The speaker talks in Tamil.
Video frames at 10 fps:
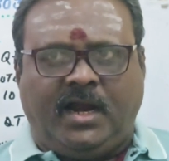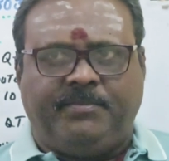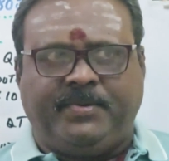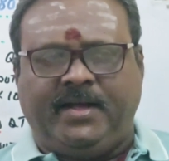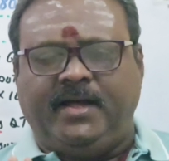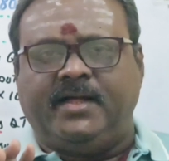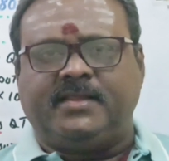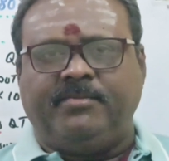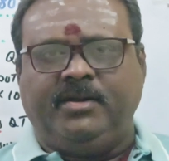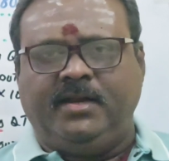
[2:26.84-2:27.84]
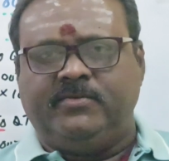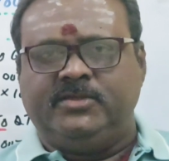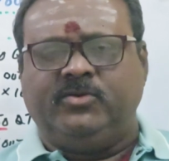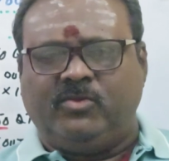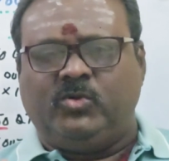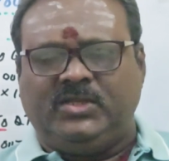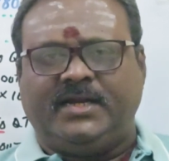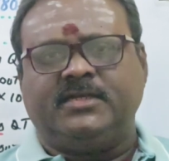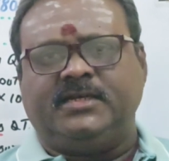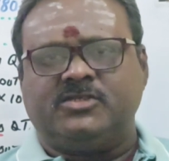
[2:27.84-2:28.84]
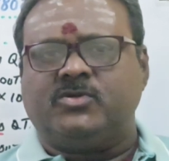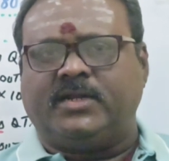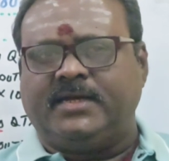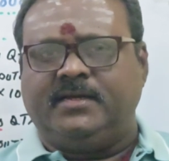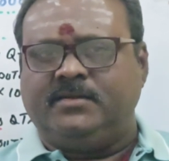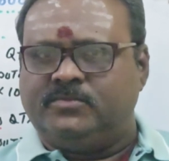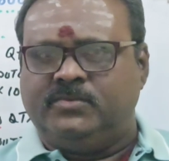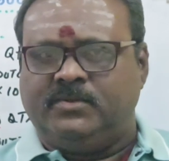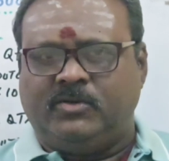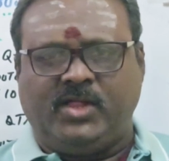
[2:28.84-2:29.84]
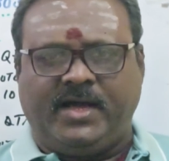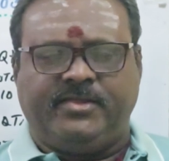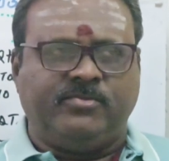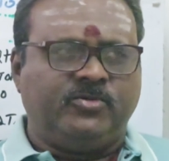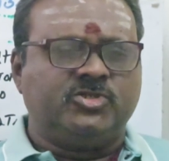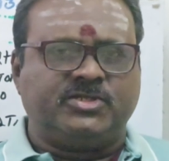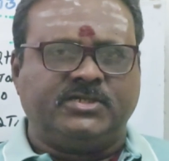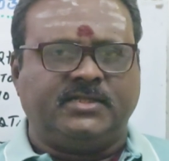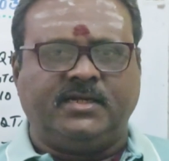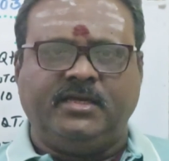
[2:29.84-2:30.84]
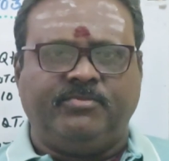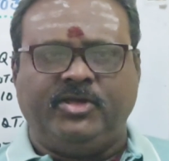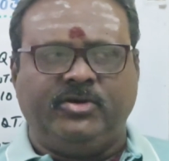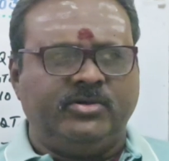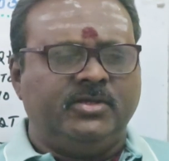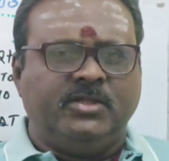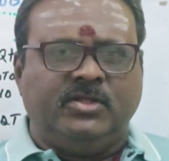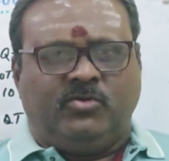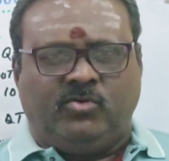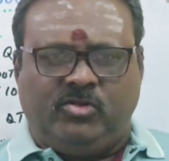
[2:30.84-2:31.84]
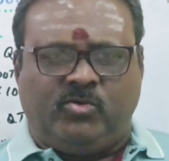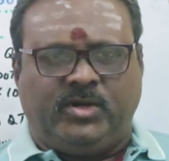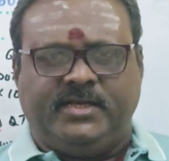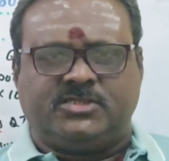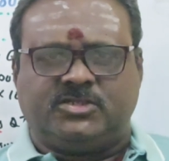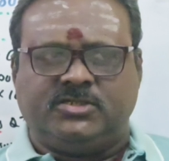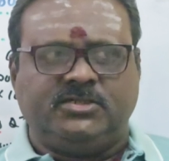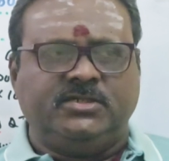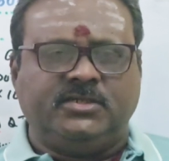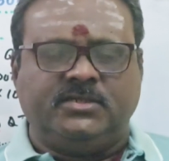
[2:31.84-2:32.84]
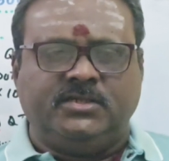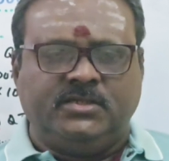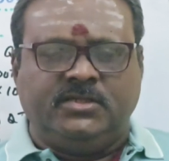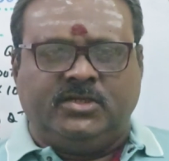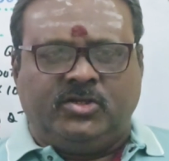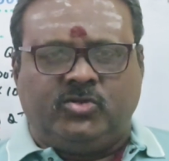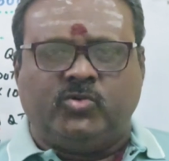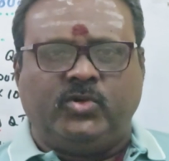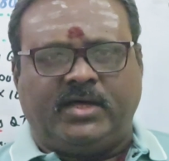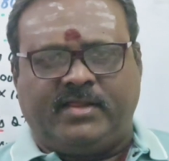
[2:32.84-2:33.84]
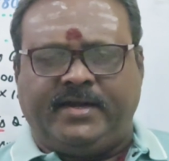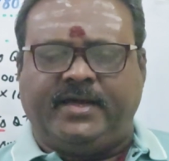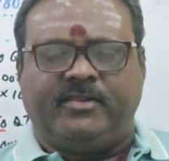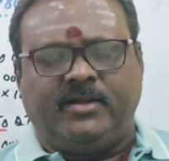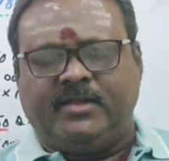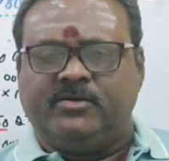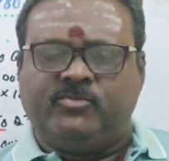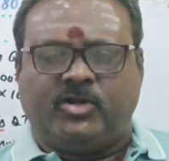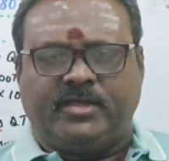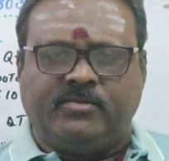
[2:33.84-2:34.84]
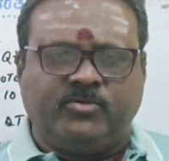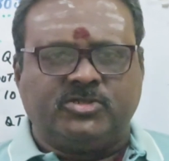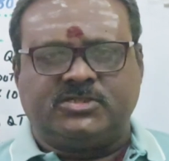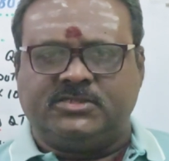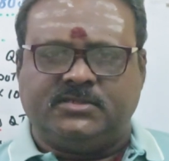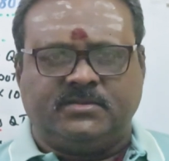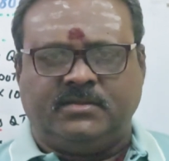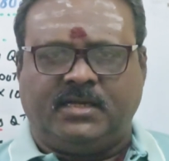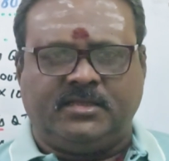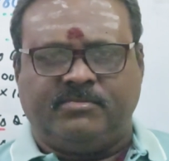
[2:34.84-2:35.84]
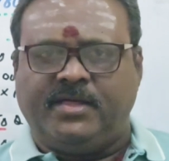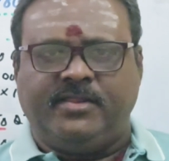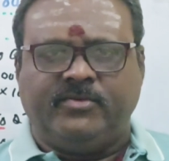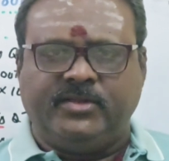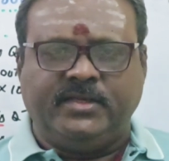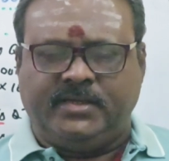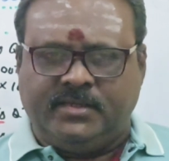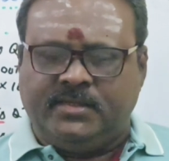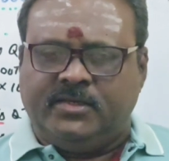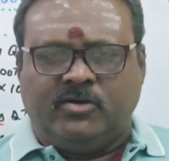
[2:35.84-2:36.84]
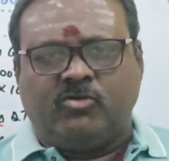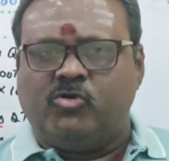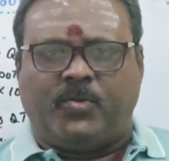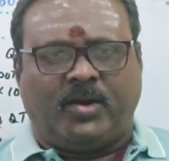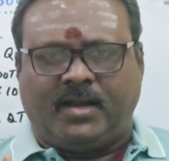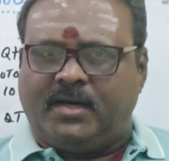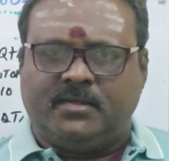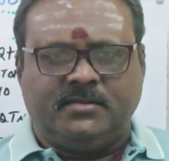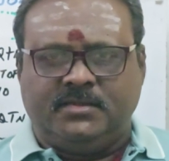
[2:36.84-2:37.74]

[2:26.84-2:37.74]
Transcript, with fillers: அப்போ தமிழில் வந்து ஒரு உதாரணத்துக்கு நான் சொல்கிறேங்க ஒரு ஆயிரம் போஸ்ட் இருக்குதுன்னா எப்படியும் ஒரு ஒன் ஈஸ்ட்டு டூனா ரெண்டாயிரம் அல்லது மூணாயிரம் போஸ்ட்டு அந்த மாதிரி வந்து கூப்பிடலாம்